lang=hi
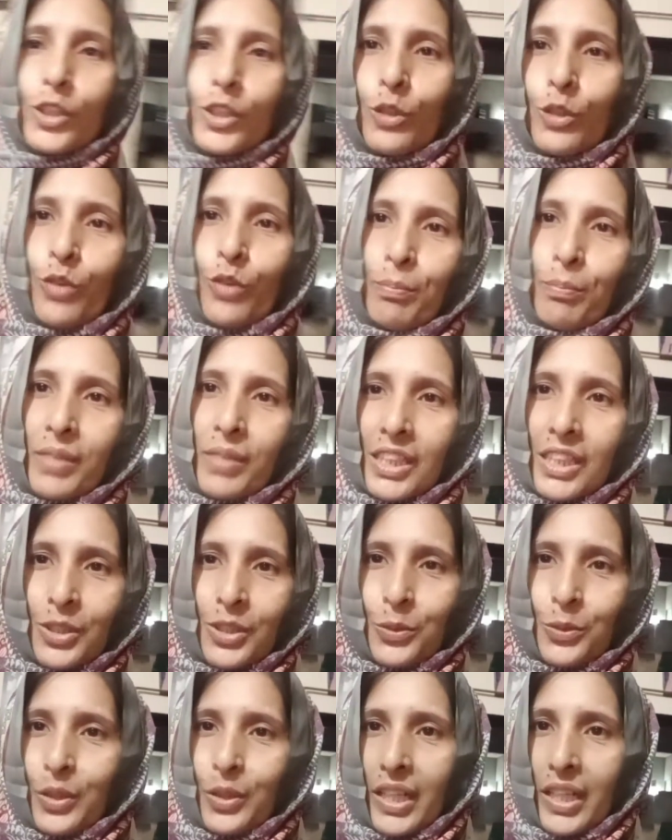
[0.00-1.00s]
तो वो अम्मी से
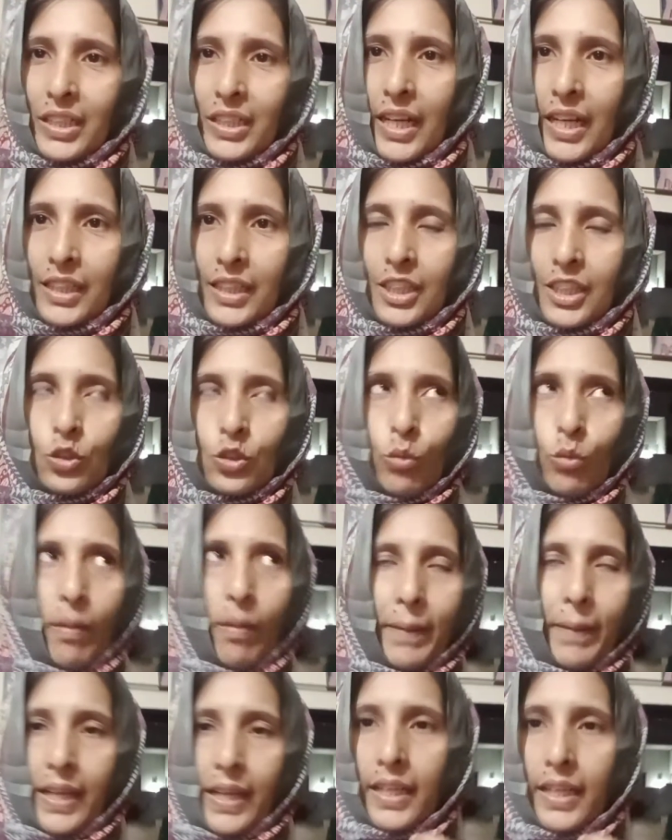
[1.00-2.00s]
सूट लेने आई थी सुबह
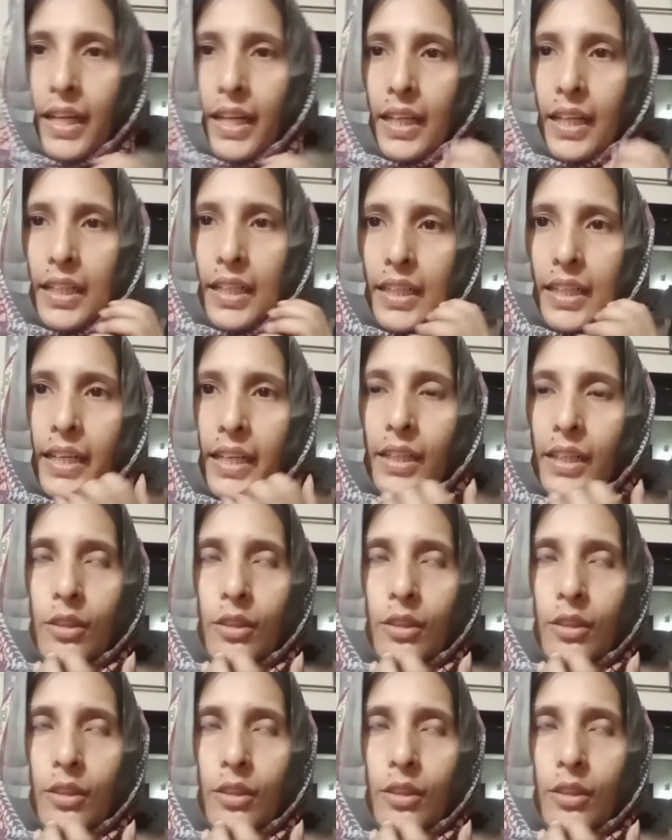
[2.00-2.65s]
पहनने के लिए